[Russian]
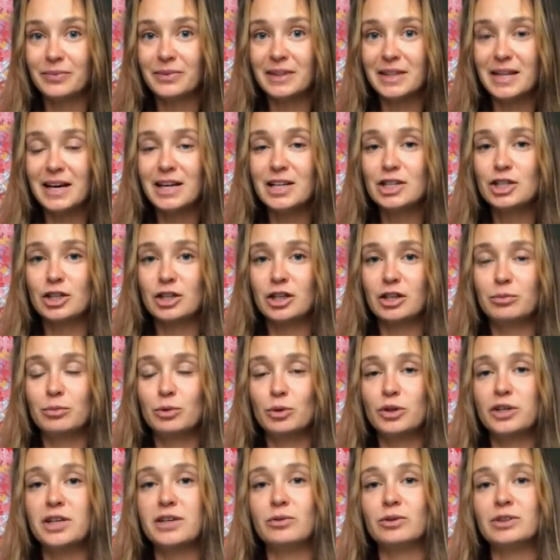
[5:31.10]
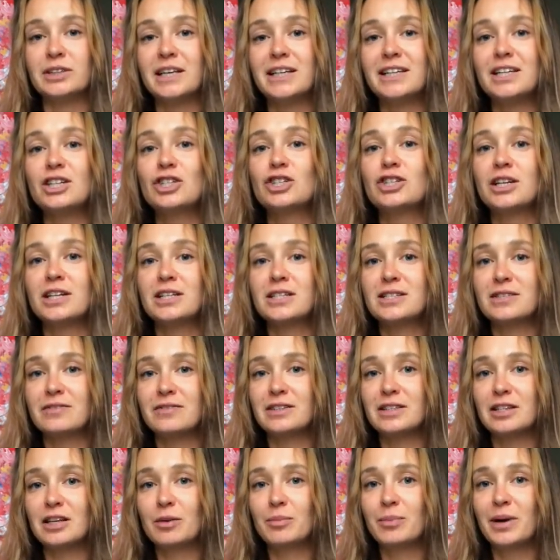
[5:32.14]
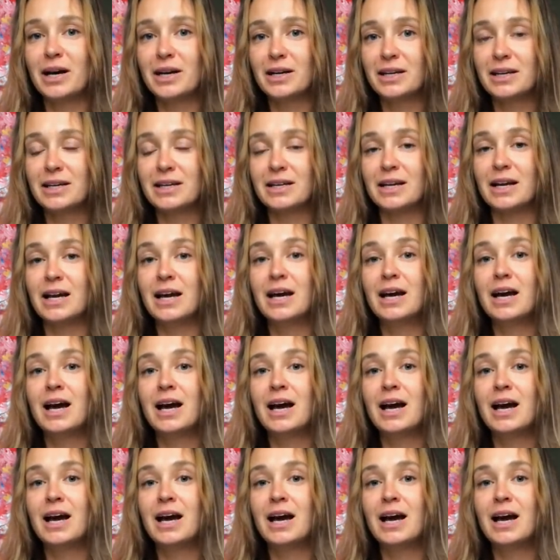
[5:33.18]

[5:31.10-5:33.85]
даже каблуки. Вот такие женственные маркеры,